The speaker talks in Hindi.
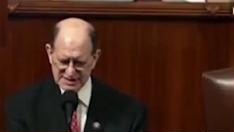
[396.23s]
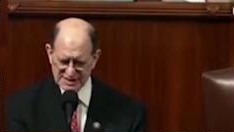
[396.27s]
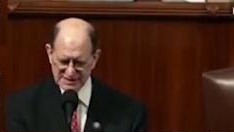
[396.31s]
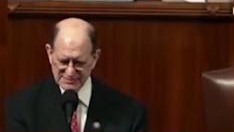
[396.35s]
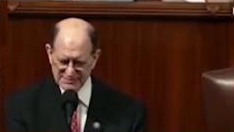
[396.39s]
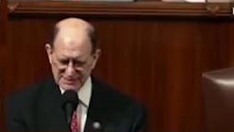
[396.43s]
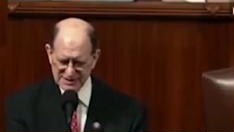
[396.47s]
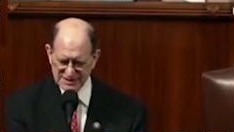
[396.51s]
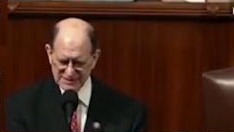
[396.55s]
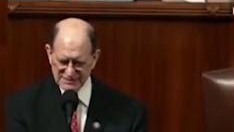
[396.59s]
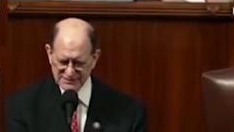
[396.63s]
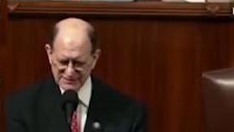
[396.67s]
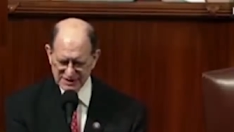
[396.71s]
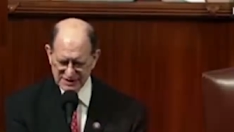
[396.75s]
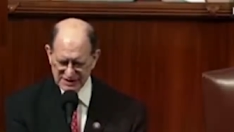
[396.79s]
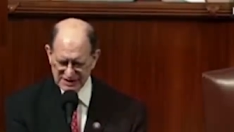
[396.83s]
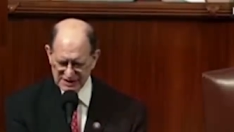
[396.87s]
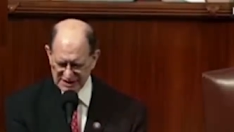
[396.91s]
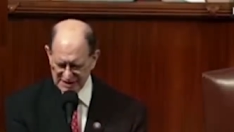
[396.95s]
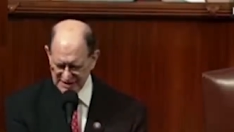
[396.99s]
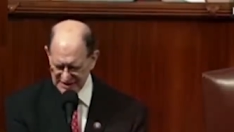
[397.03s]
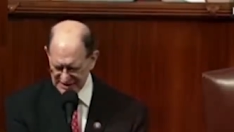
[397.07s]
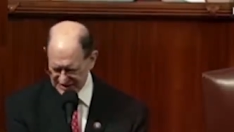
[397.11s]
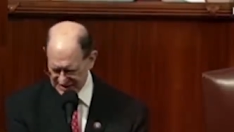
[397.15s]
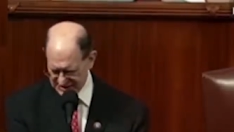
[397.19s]
some of
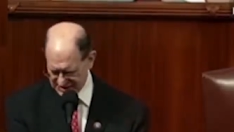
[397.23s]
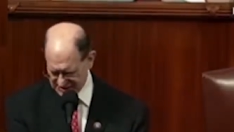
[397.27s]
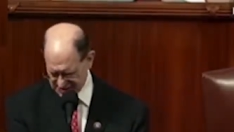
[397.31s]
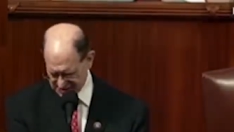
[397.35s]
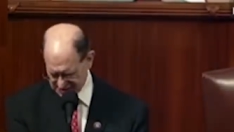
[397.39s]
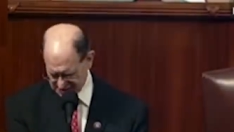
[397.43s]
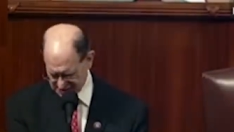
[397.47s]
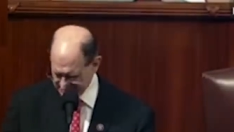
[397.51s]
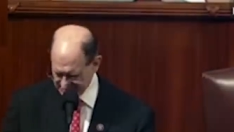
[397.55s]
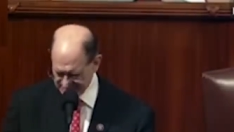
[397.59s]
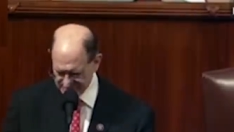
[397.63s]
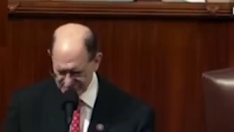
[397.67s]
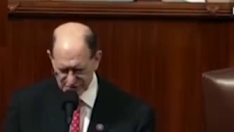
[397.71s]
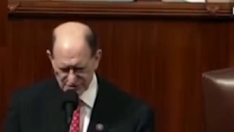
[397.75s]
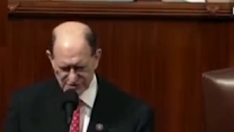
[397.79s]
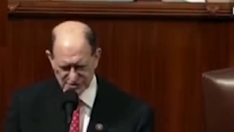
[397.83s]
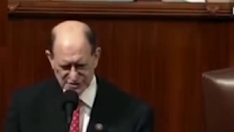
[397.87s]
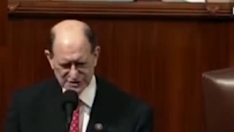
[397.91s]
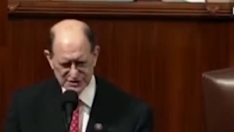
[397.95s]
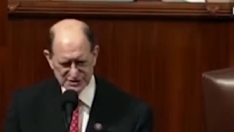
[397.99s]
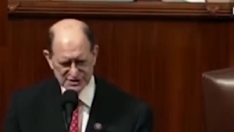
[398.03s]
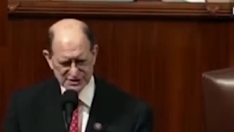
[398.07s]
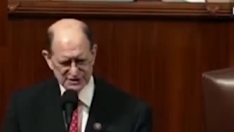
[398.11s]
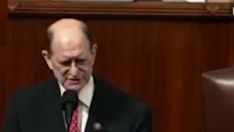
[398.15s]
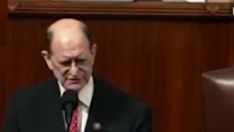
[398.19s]
the
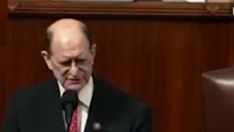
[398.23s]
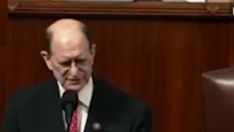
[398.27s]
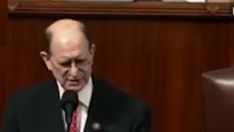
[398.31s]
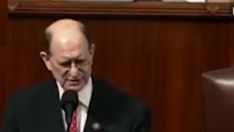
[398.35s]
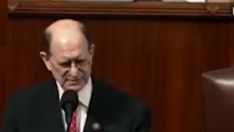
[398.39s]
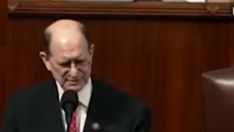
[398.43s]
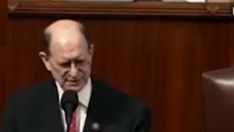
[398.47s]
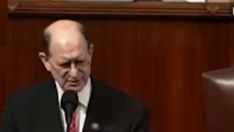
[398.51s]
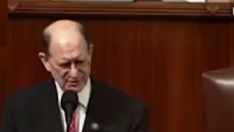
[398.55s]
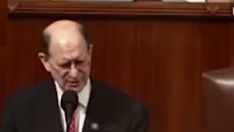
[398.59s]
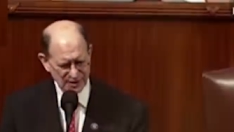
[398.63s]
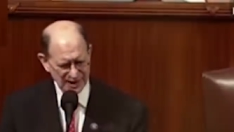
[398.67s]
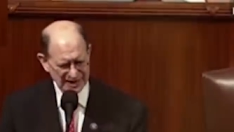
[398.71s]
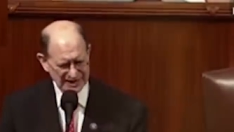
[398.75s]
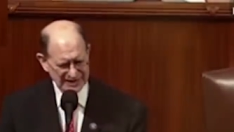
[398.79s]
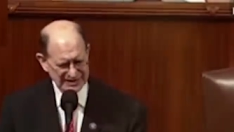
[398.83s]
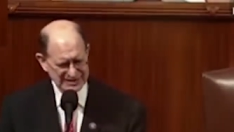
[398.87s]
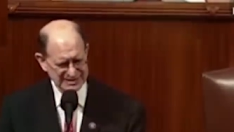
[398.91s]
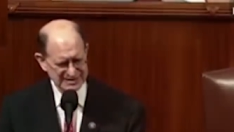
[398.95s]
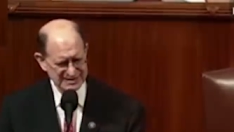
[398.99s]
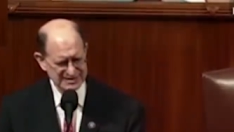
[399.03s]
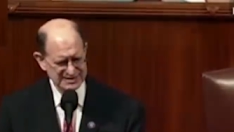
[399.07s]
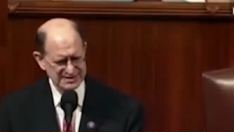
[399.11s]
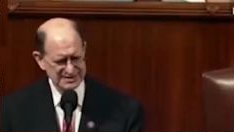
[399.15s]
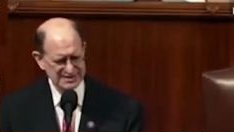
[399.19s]
abuses of human
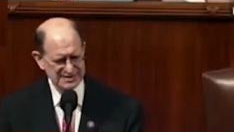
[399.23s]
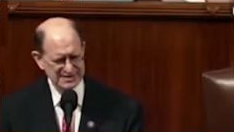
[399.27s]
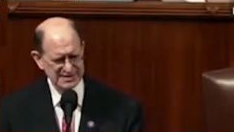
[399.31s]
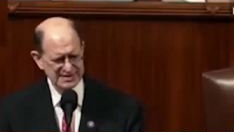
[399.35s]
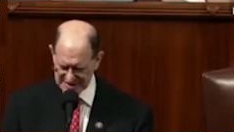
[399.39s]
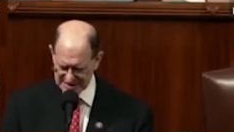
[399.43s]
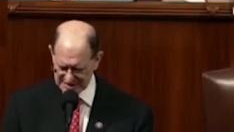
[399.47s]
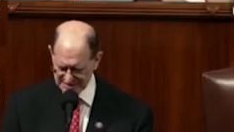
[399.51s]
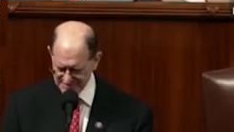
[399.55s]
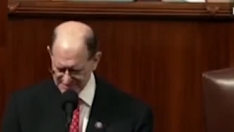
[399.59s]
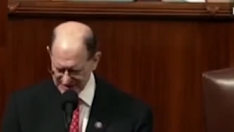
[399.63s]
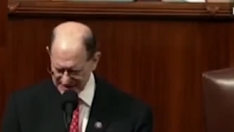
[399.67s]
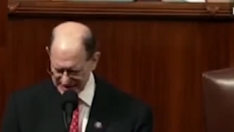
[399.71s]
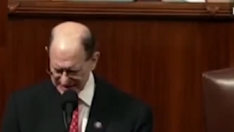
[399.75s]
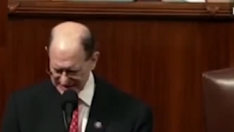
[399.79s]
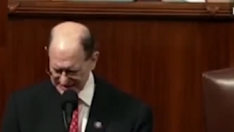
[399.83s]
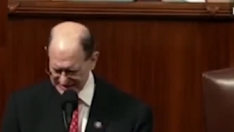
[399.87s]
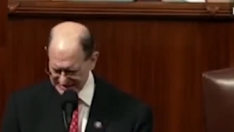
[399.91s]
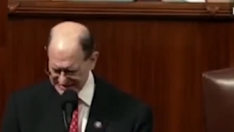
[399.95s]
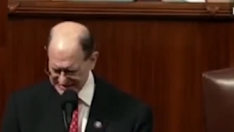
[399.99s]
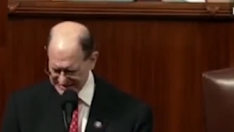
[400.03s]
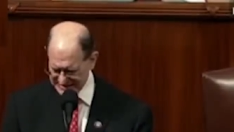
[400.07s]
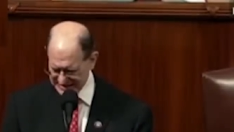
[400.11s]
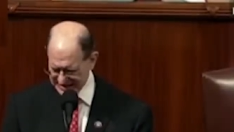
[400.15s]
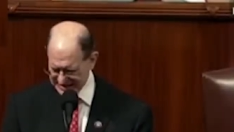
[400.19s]
rights in
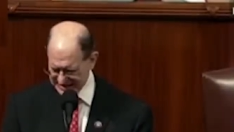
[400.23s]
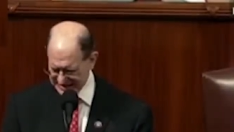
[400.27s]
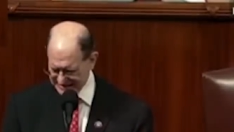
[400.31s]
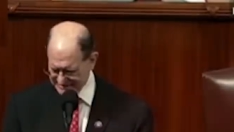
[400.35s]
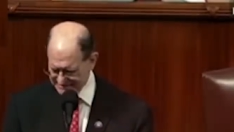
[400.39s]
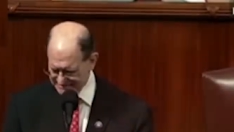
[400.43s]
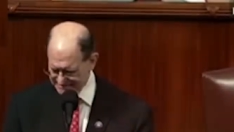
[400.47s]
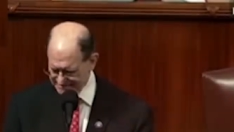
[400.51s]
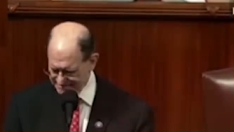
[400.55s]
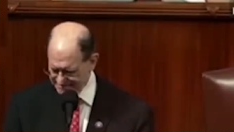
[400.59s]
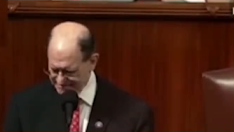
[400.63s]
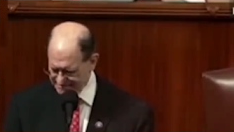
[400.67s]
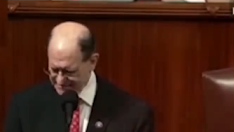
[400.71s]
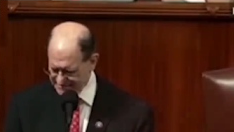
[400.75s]
Pakistan.